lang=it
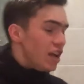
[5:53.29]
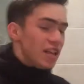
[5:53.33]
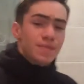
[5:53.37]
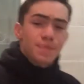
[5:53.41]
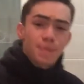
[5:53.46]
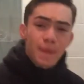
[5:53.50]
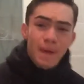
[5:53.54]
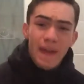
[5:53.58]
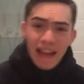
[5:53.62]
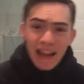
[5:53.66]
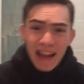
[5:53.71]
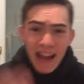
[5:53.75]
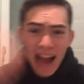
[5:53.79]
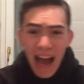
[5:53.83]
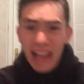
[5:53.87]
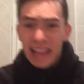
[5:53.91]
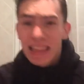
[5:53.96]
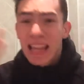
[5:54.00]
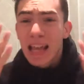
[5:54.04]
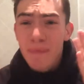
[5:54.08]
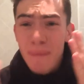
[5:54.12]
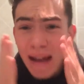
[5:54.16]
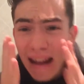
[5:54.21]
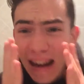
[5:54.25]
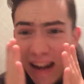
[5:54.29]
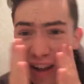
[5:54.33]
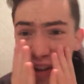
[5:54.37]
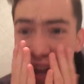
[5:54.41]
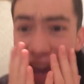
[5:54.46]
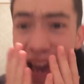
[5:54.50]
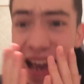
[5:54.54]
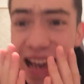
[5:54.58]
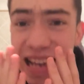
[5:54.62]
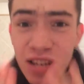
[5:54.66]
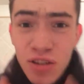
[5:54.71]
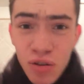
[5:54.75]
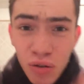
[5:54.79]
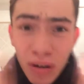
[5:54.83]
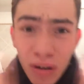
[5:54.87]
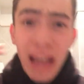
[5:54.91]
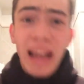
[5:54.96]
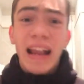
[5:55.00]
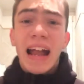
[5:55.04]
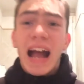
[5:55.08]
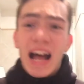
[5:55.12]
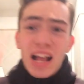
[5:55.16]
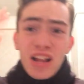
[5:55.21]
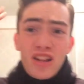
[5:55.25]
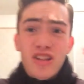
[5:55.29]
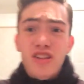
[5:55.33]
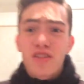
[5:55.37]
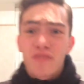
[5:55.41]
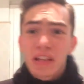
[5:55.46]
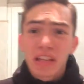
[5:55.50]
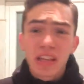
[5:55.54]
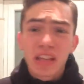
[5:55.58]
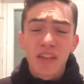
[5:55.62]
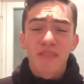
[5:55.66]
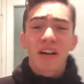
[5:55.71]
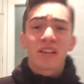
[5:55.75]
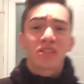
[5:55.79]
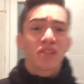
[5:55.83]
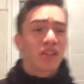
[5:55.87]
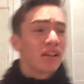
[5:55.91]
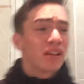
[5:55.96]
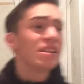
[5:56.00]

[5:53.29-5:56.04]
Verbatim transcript: Spiegatemi adesso che cazzo avete fatto